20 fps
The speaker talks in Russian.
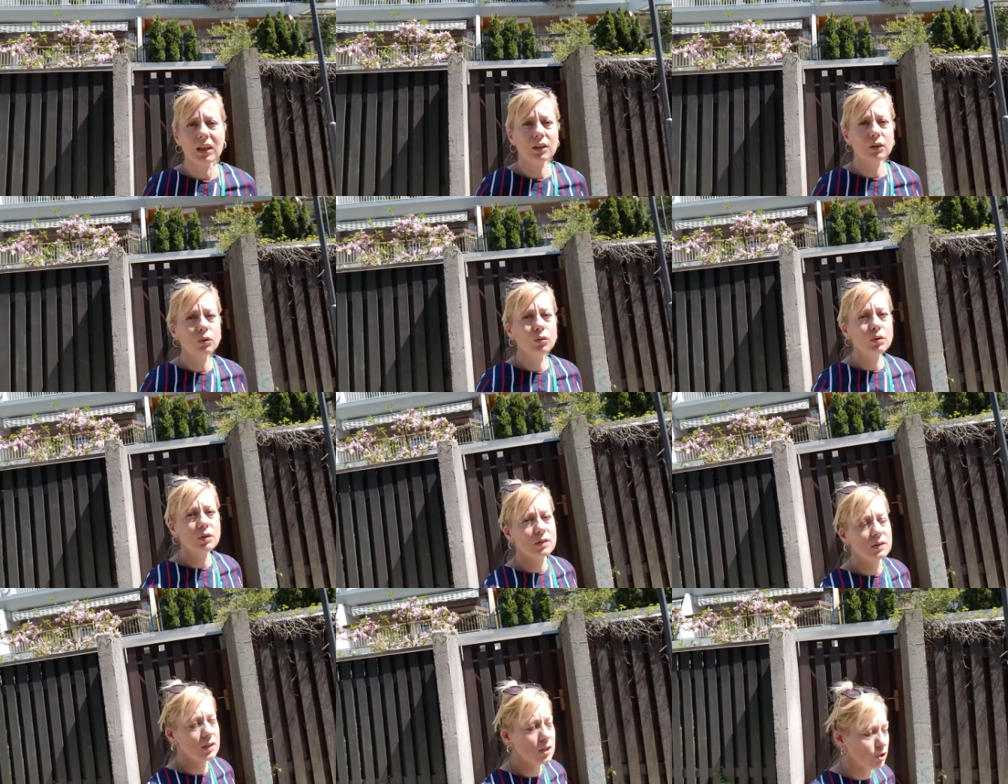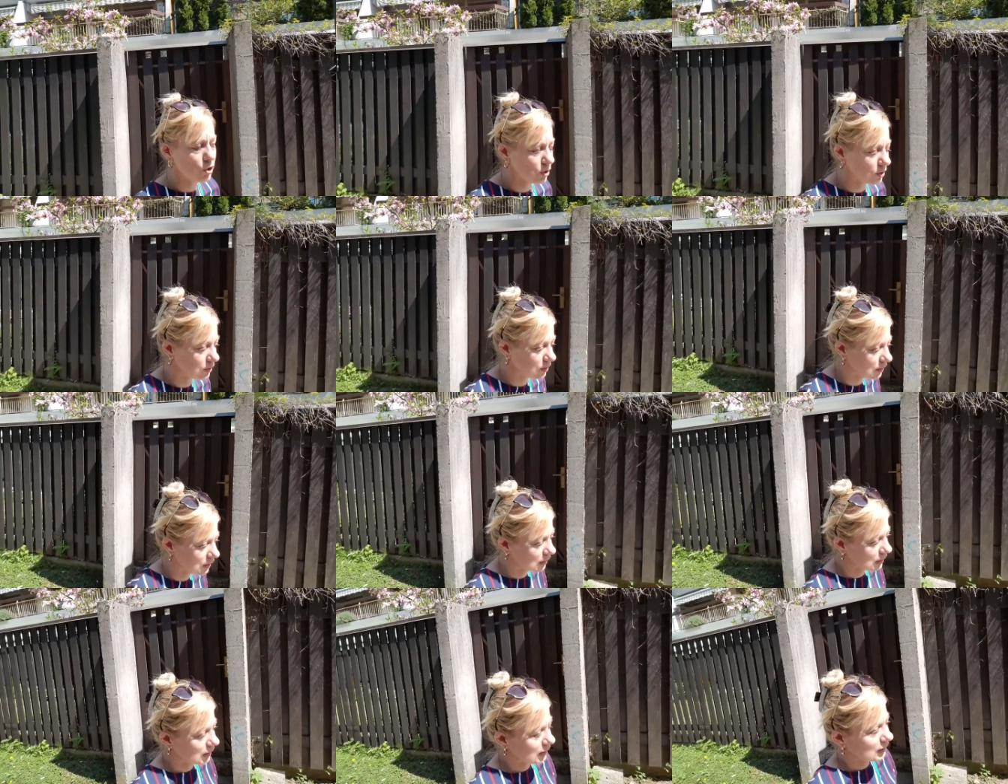Ну и, значит,
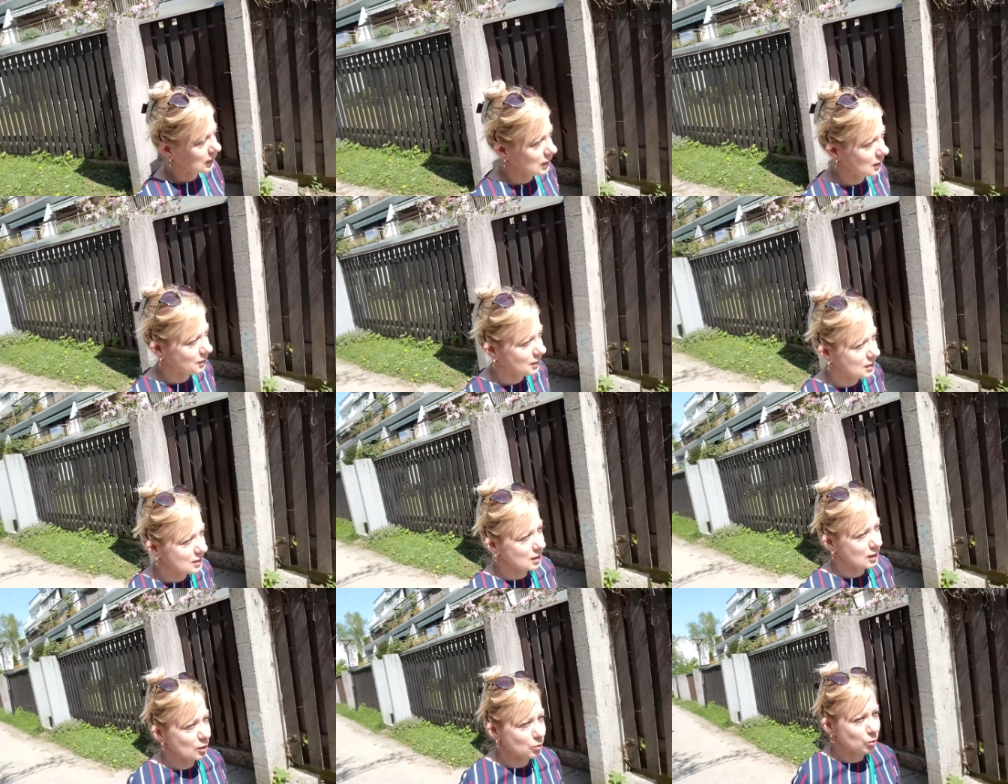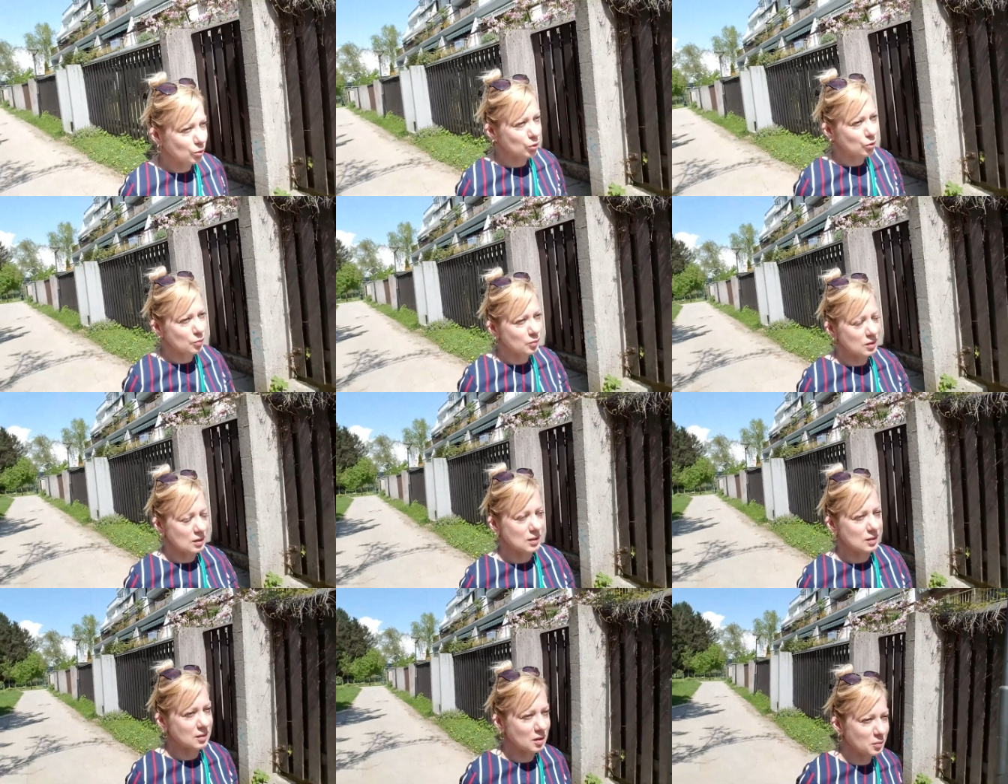давайте
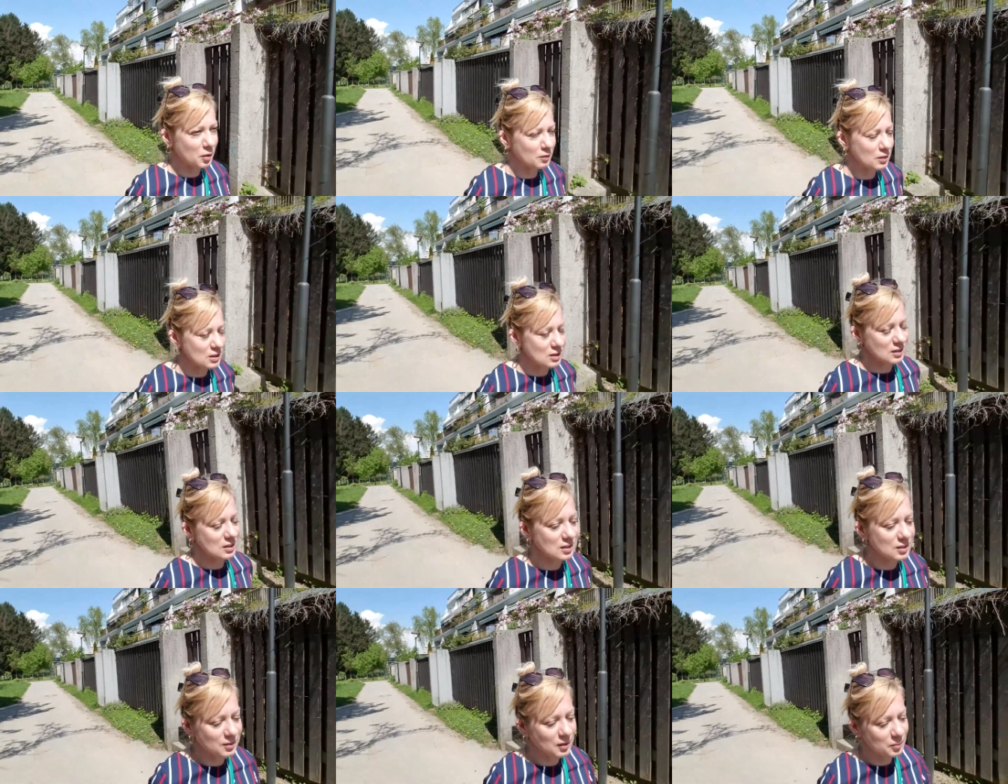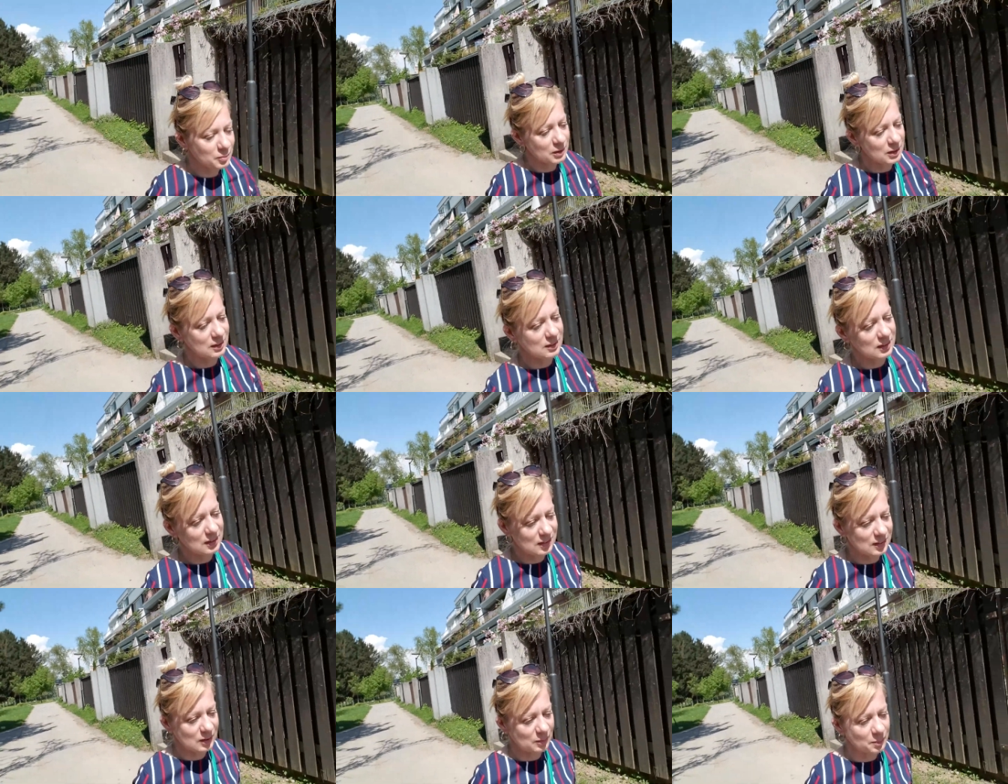окунемся с вами в этих два
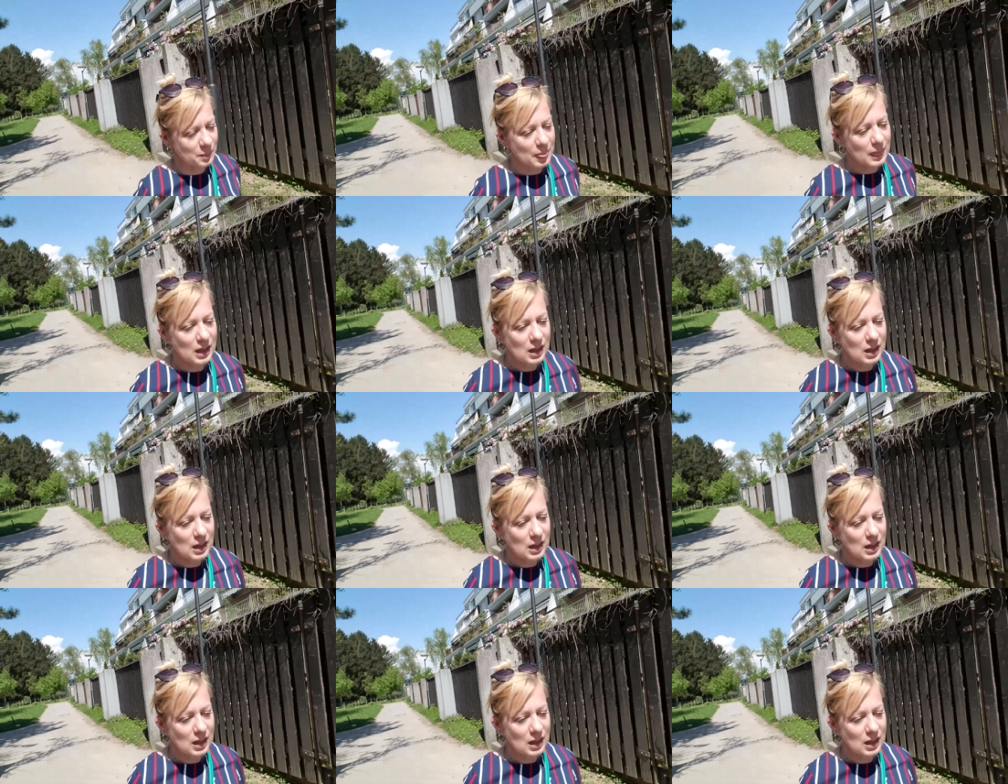месяца.